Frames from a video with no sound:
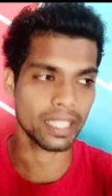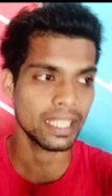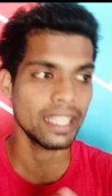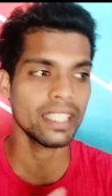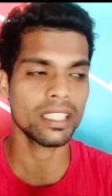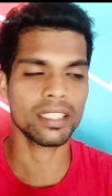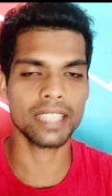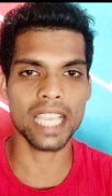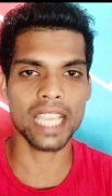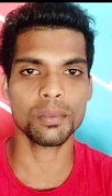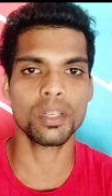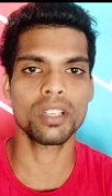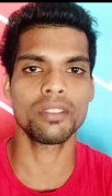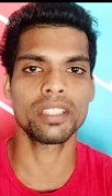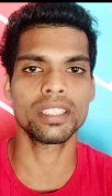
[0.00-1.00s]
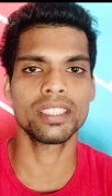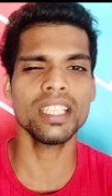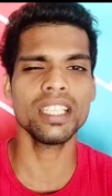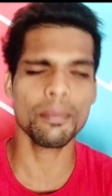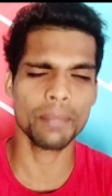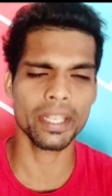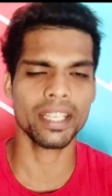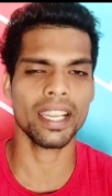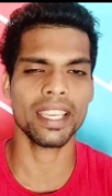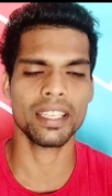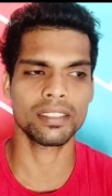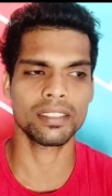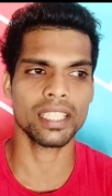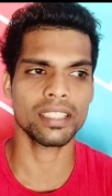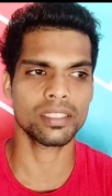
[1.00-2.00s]
கிளைண்ட்ற டேஷ்போர்டில் வந்துட்டு அப்டேட்
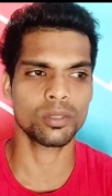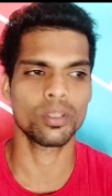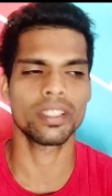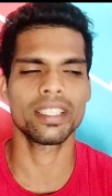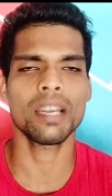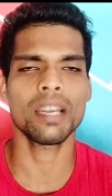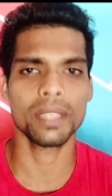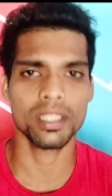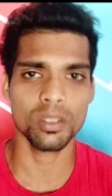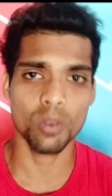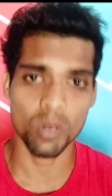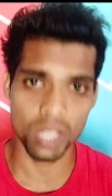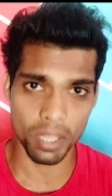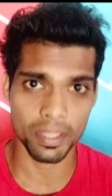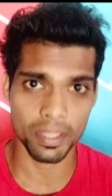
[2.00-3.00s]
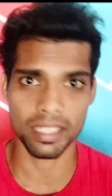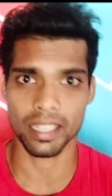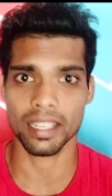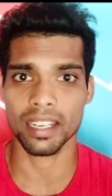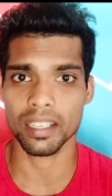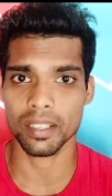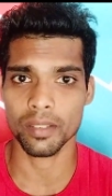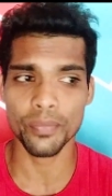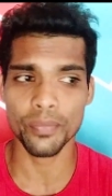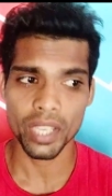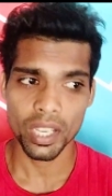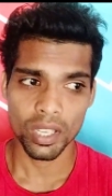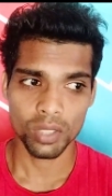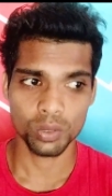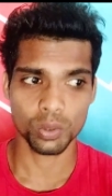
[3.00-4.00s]
ஆகிடும் சரியா ஸோ இதெல்லாம் வந்துட்டு ஓட்டோமேஷனாக நடக்கும்
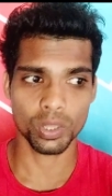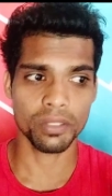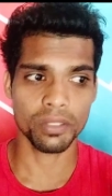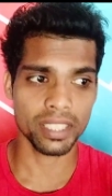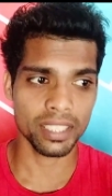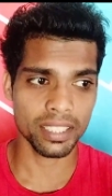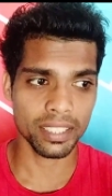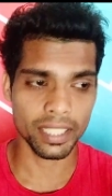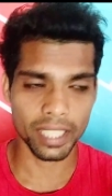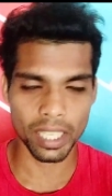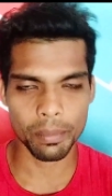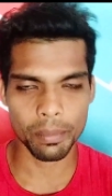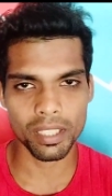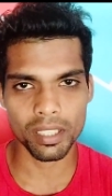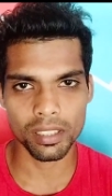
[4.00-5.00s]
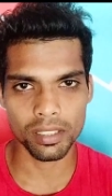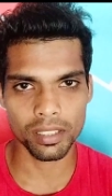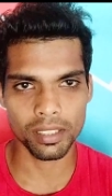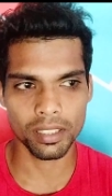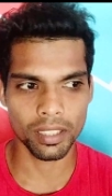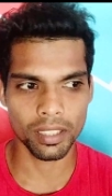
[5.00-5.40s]
ஸோ இது வந்துட்டு நிறைய பேருக்கு